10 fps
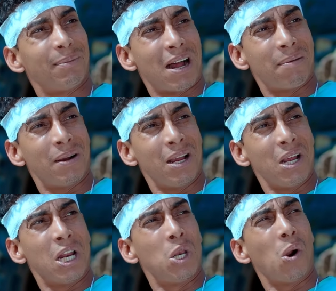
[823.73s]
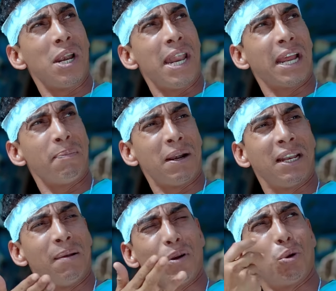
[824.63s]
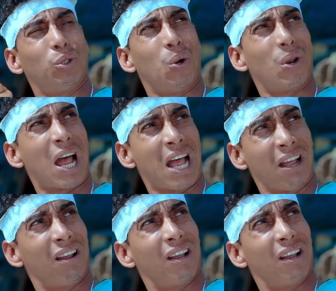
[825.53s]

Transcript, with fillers: कैसा बाप लोंडे के पिटने पे खुश हो रहा